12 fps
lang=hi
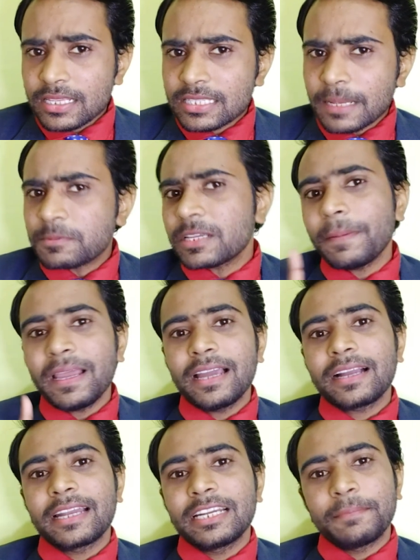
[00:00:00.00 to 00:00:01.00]
सबसे
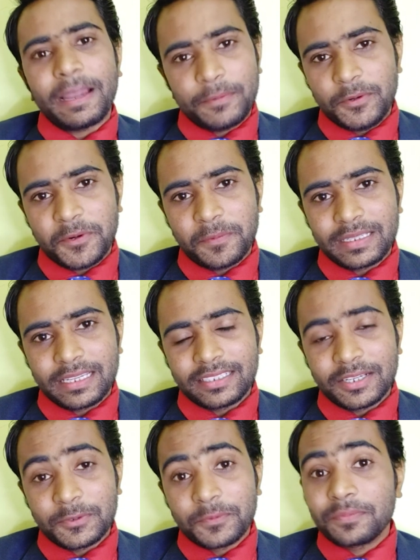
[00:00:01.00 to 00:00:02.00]
पहला कारण मैं आप लोगों को
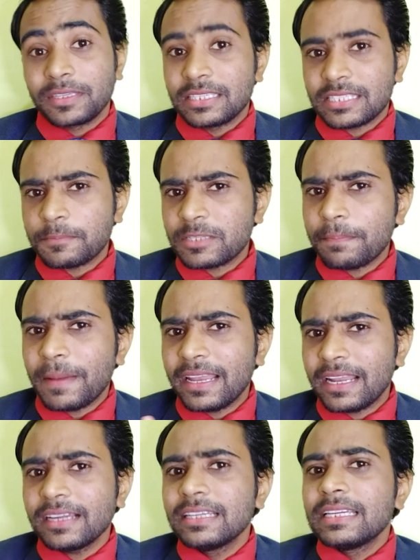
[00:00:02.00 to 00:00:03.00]
बताता हूँ कि सबसे
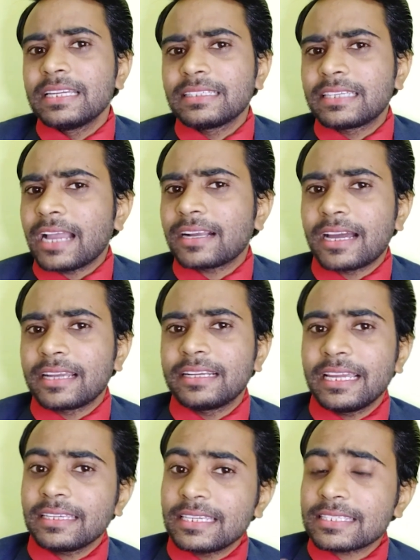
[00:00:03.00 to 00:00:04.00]
पहला क्या
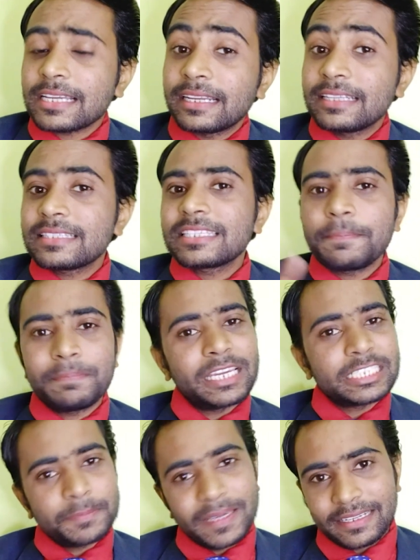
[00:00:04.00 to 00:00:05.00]
कारण है किस कारण से ये
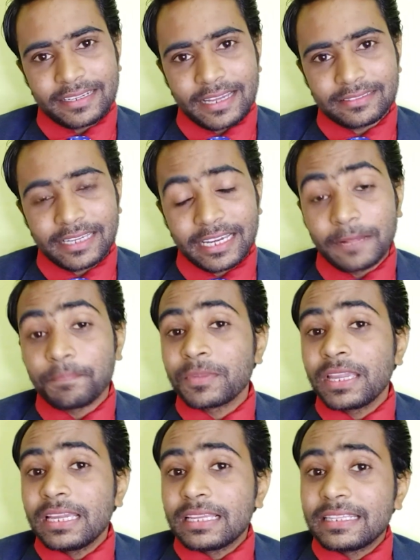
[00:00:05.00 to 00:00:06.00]
पी एच पी एरर आता है
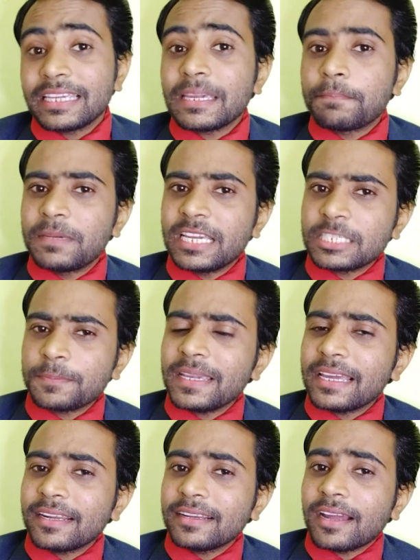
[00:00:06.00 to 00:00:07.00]
देखिए पी एच पी
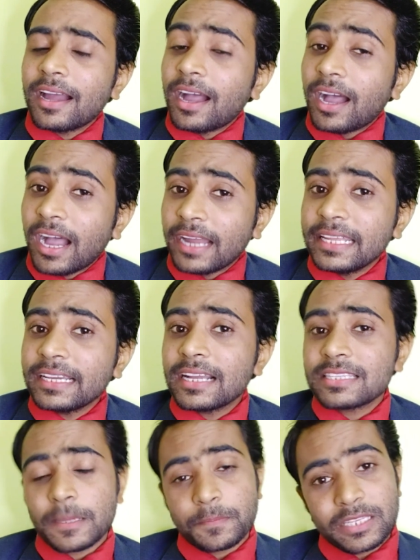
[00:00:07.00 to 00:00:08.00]
एरर आने
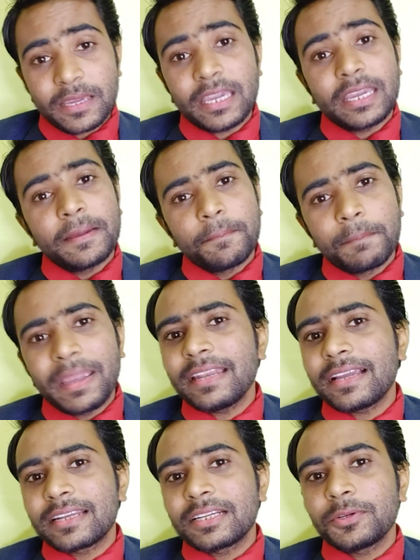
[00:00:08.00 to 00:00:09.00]
का सबसे
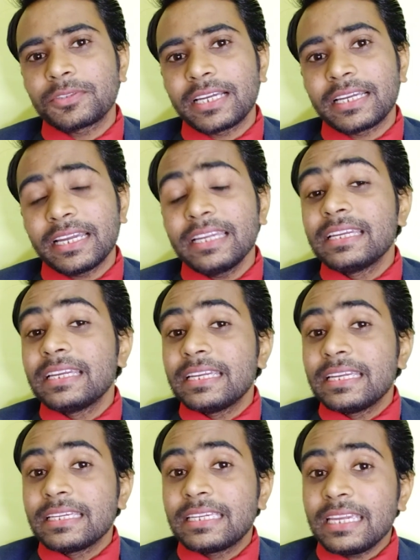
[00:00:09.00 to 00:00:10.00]
मेन कारण होता है
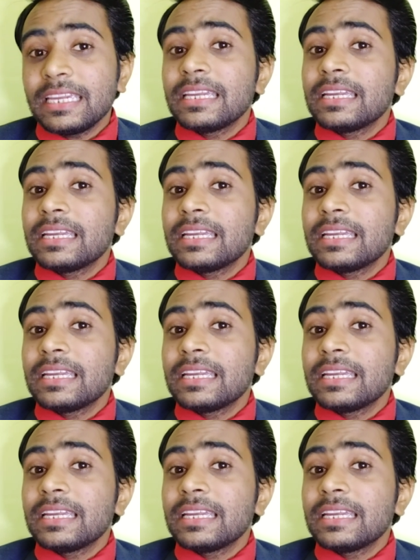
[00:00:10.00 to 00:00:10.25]
कि